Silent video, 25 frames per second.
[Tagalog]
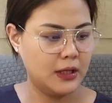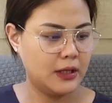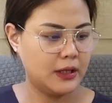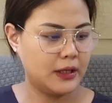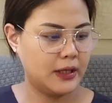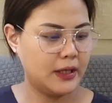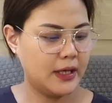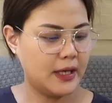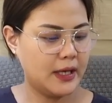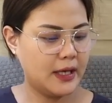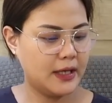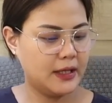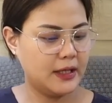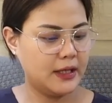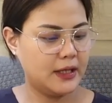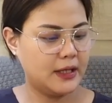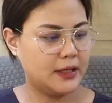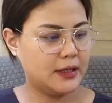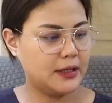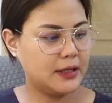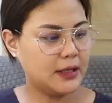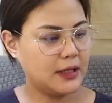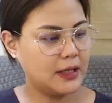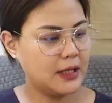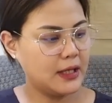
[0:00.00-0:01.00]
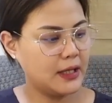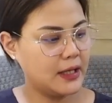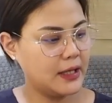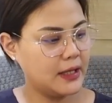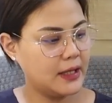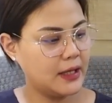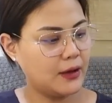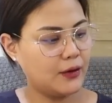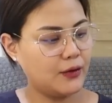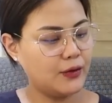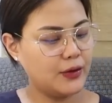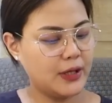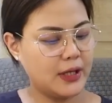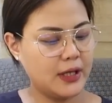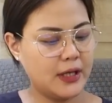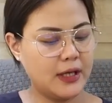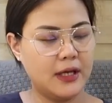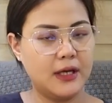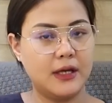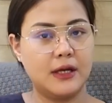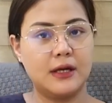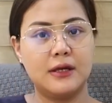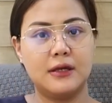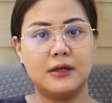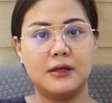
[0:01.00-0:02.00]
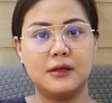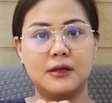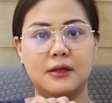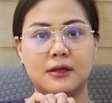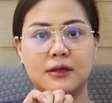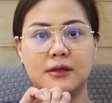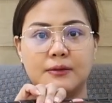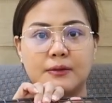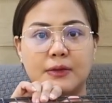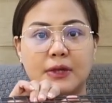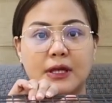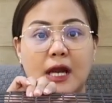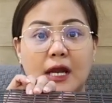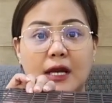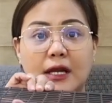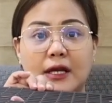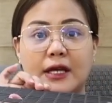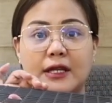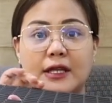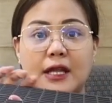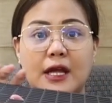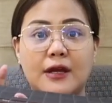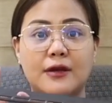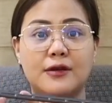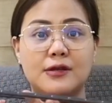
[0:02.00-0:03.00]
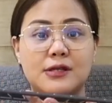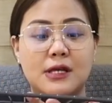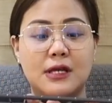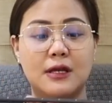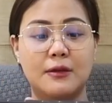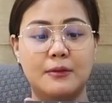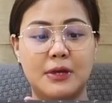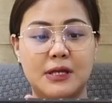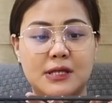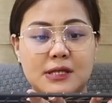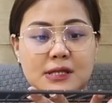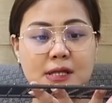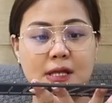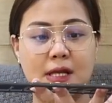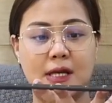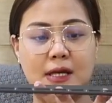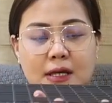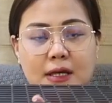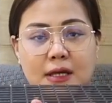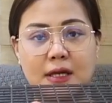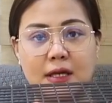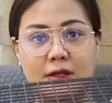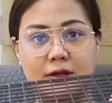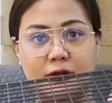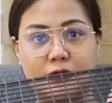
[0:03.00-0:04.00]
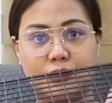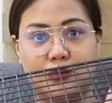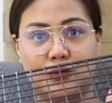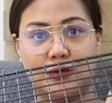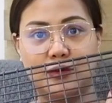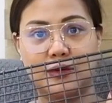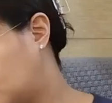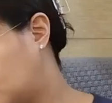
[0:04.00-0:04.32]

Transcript: Kaya ayan, naglagay ako ng maglalagay tayo sa labas ng ganito.